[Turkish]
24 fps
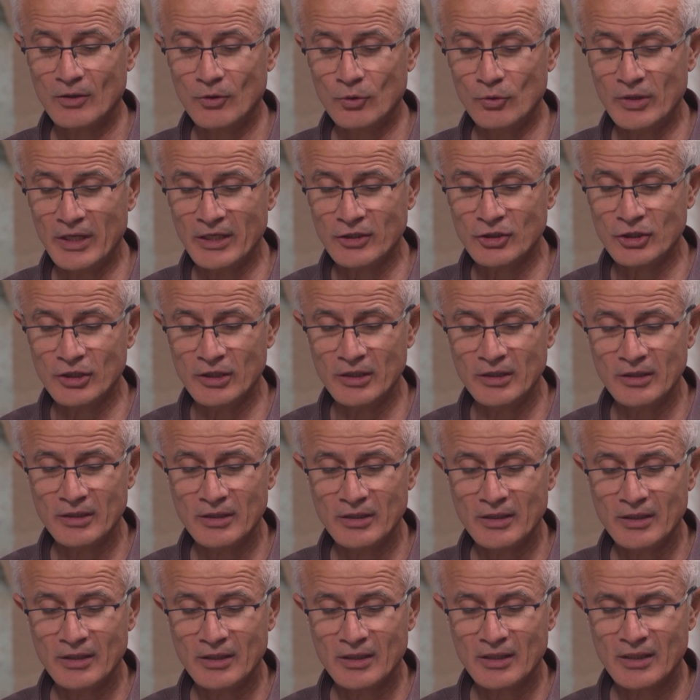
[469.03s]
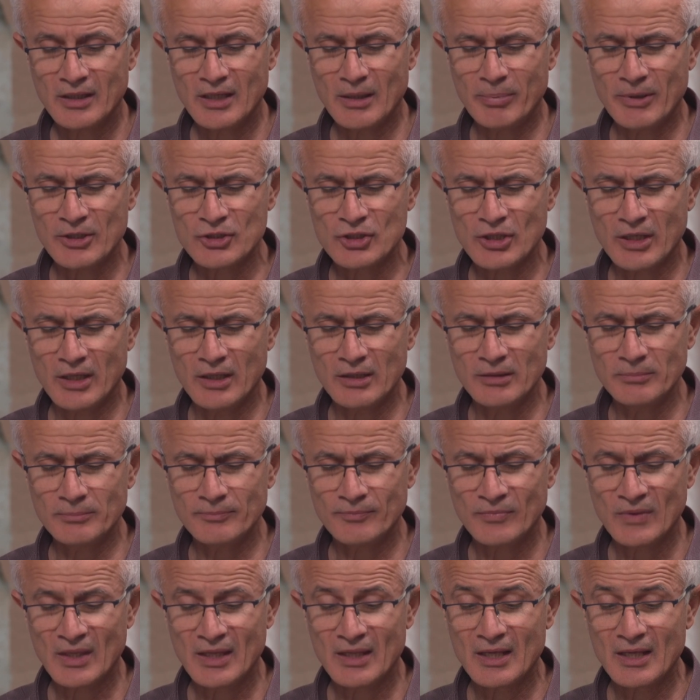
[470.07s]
Öyle ki yapacağın,